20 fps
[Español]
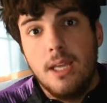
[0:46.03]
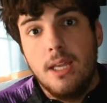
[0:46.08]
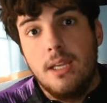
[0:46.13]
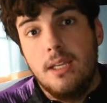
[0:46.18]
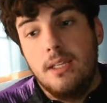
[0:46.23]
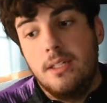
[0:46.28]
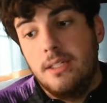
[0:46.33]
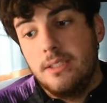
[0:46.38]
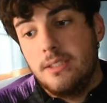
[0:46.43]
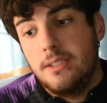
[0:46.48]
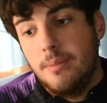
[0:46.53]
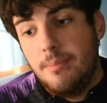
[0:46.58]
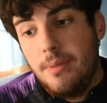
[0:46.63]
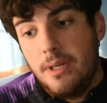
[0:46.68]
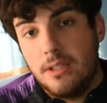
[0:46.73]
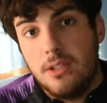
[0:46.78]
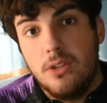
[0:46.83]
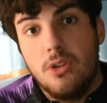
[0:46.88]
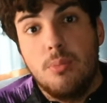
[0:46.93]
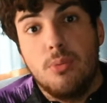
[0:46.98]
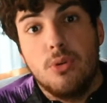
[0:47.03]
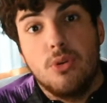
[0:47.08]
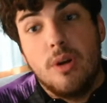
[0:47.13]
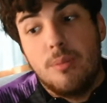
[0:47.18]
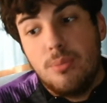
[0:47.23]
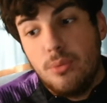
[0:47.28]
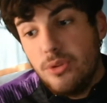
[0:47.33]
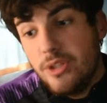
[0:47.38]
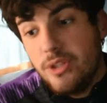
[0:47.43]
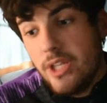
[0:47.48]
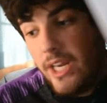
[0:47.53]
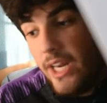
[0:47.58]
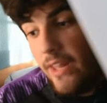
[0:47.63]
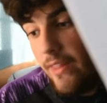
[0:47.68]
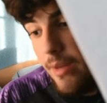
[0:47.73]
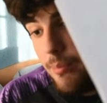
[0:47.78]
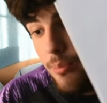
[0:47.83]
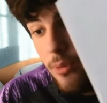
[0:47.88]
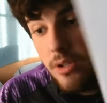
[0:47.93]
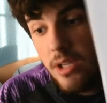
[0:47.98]
En este partido pues no apuntar
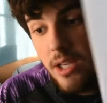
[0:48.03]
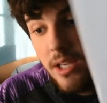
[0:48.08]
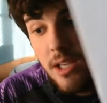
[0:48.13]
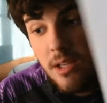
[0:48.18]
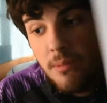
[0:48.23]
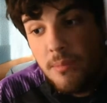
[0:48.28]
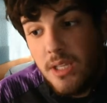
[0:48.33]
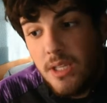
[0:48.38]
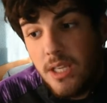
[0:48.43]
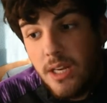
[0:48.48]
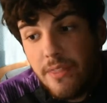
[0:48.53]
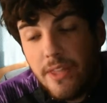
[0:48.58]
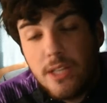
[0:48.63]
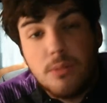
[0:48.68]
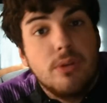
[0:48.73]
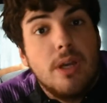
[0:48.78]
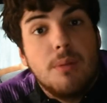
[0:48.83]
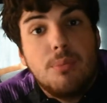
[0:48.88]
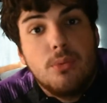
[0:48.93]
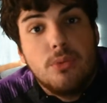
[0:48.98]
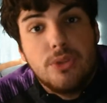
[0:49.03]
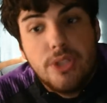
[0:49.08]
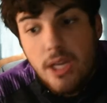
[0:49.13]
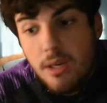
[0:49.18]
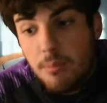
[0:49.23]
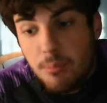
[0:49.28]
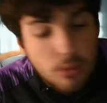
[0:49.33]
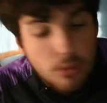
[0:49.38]
nada, porque qué mierdas voy a apuntar,